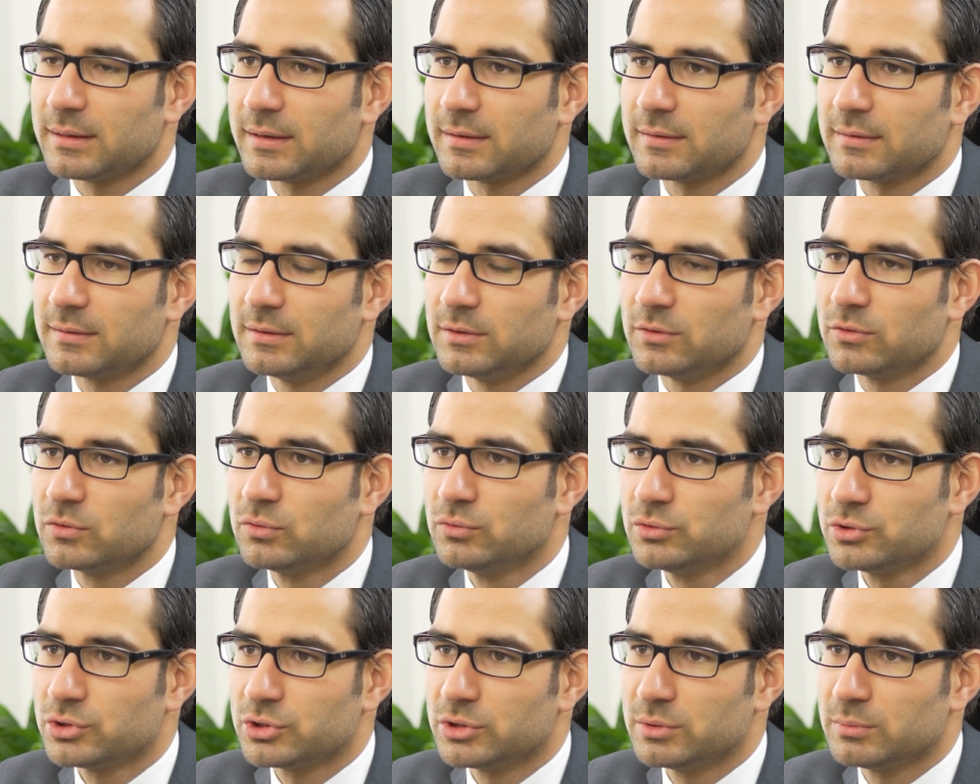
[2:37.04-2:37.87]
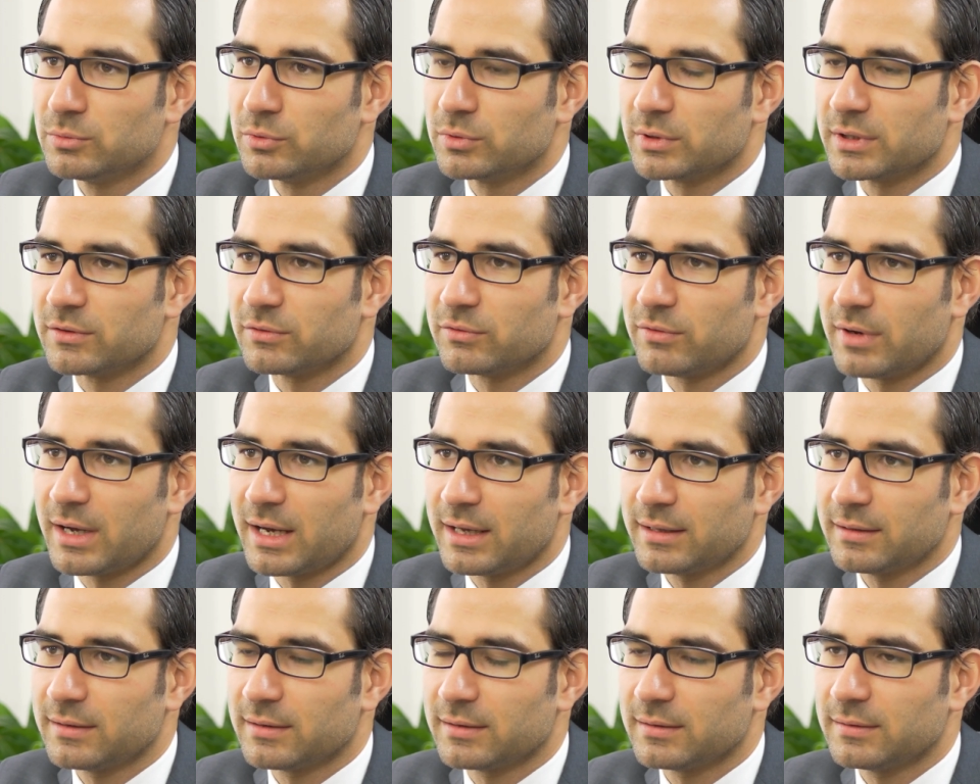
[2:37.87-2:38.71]
dass die Zustimmung des
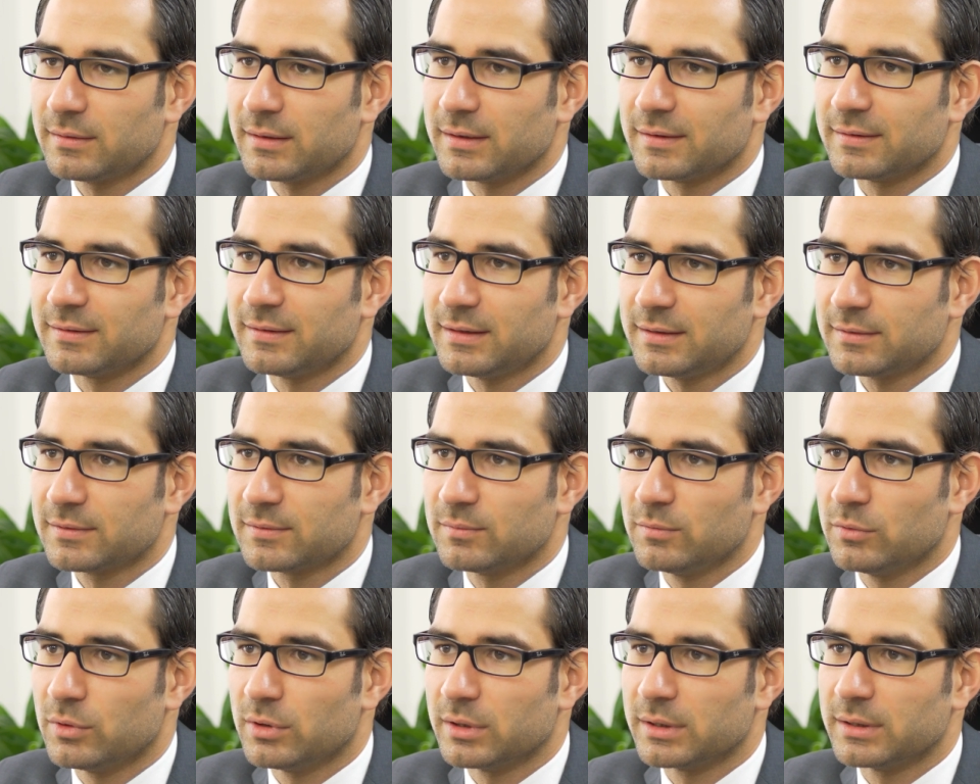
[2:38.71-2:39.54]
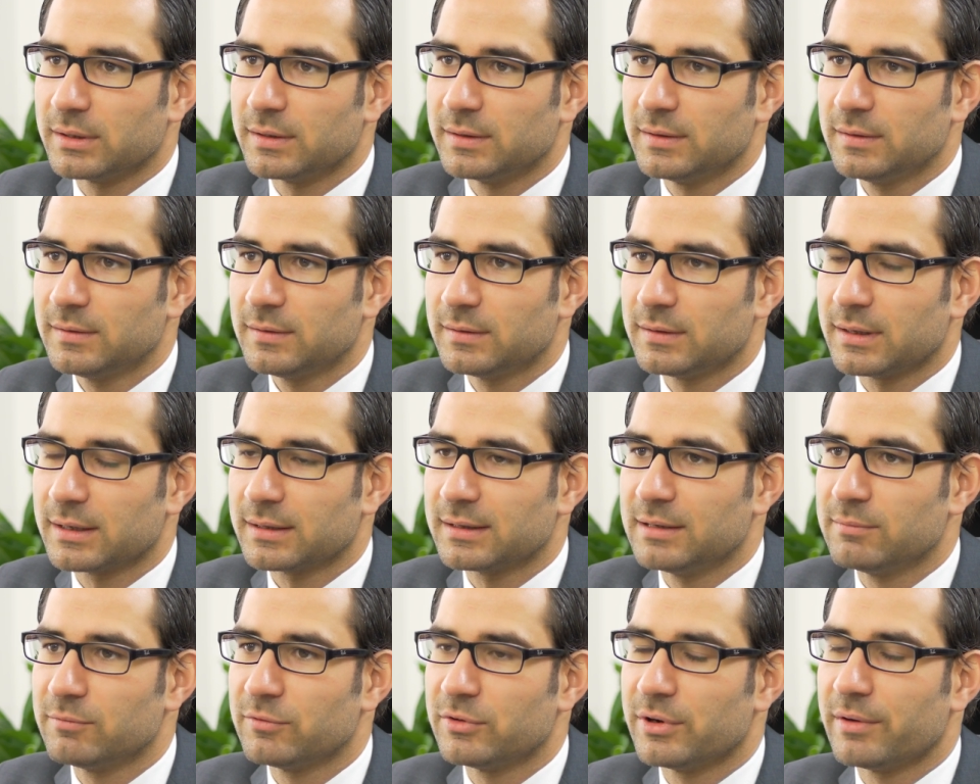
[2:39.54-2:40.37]
Vaters ersetzt worden ist,
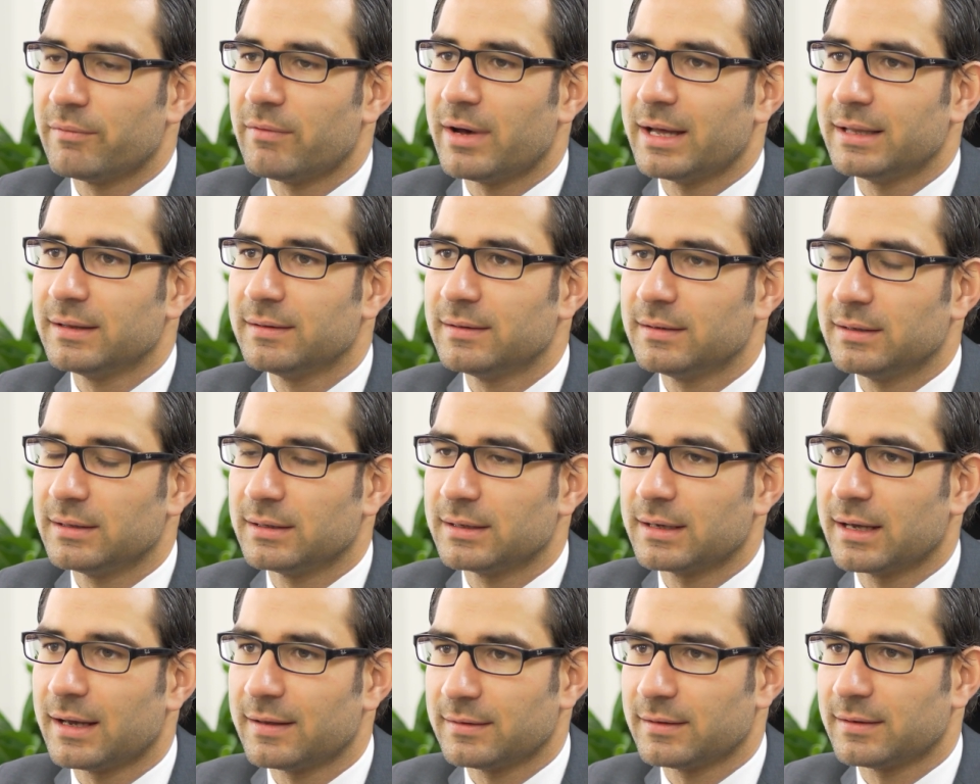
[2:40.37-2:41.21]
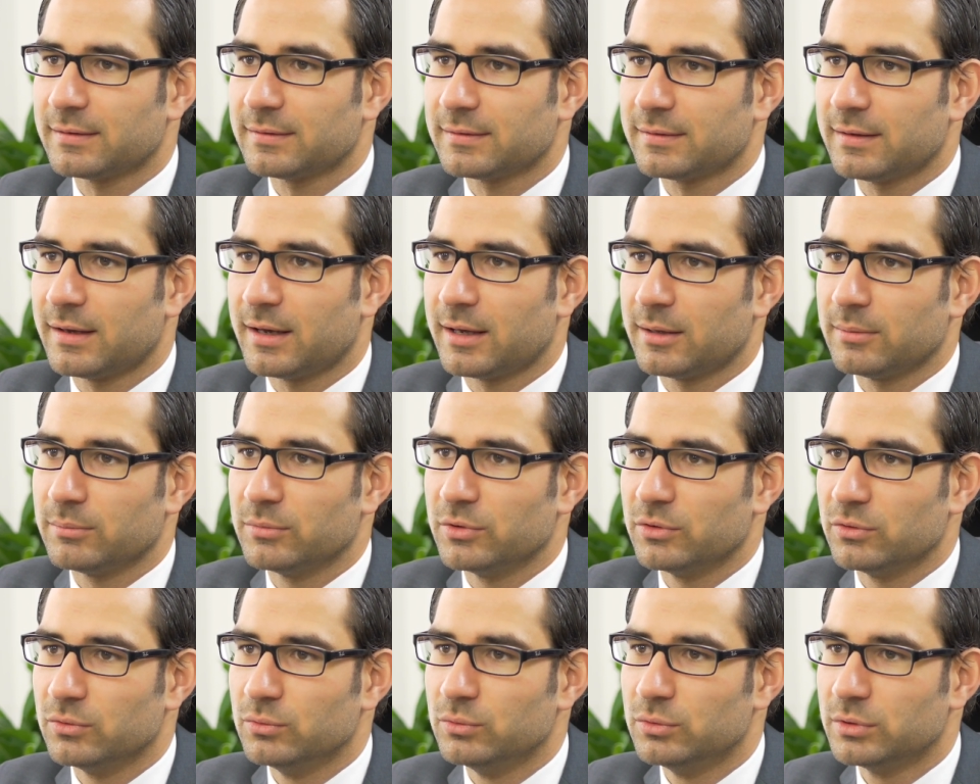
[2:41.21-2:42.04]
nachdem Verwandte in Kasachstan
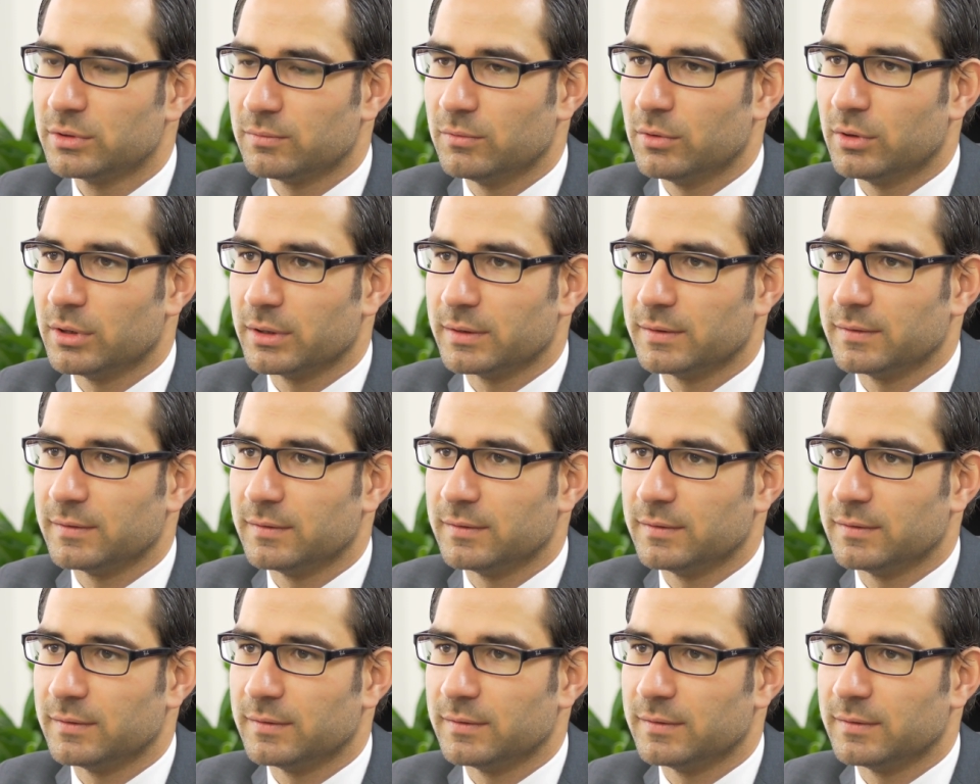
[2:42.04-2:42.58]
besucht worden